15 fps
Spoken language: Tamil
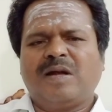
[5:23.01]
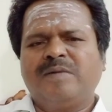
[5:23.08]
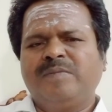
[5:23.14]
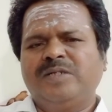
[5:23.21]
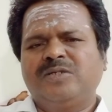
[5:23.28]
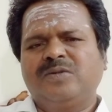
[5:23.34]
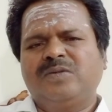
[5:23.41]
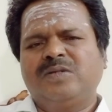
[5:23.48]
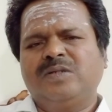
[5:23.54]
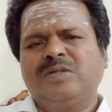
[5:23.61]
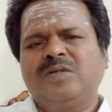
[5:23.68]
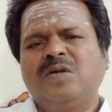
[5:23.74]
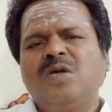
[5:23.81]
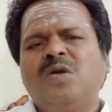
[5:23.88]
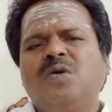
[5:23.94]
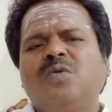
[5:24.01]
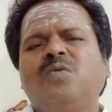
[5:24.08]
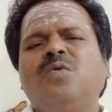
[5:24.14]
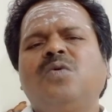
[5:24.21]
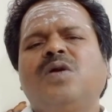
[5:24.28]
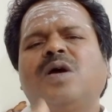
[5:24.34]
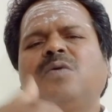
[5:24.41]
அண்மை சுட்டு
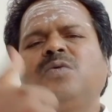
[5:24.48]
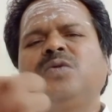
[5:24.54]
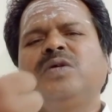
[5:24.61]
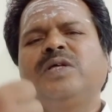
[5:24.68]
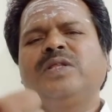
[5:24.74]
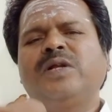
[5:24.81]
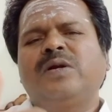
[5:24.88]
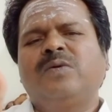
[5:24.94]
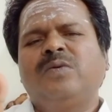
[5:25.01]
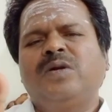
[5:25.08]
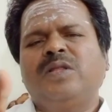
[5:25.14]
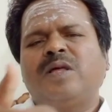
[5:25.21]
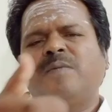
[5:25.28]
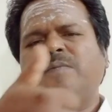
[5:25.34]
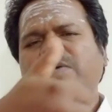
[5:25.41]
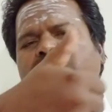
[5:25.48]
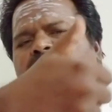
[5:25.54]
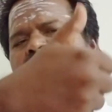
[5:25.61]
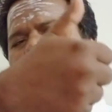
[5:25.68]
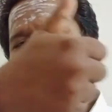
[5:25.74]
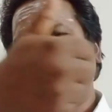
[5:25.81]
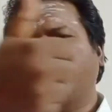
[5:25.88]
ஊண்டா உது எதிரில் உள்ளது அப்போ
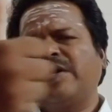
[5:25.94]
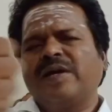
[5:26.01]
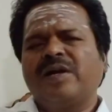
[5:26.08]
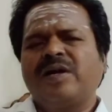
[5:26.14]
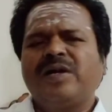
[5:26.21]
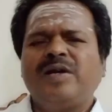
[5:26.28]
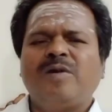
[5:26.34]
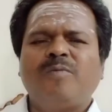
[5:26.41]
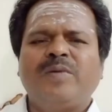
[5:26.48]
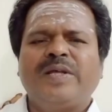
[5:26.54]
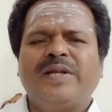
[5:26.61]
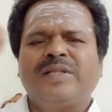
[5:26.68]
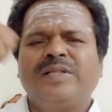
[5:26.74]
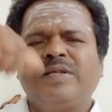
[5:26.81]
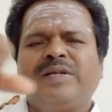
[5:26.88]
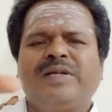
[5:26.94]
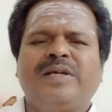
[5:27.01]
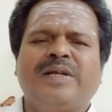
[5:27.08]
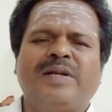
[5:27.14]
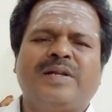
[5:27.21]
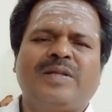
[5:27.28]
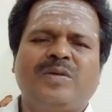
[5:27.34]
எல்லா இடங்களிலும்
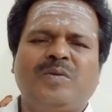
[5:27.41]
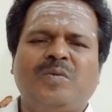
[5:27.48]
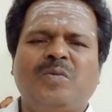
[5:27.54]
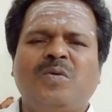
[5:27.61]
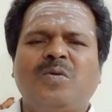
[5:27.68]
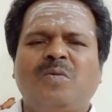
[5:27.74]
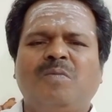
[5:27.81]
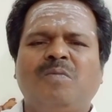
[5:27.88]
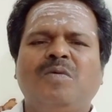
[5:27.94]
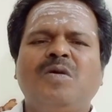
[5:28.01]
நிறைந்திருக்கின்றது ஓம்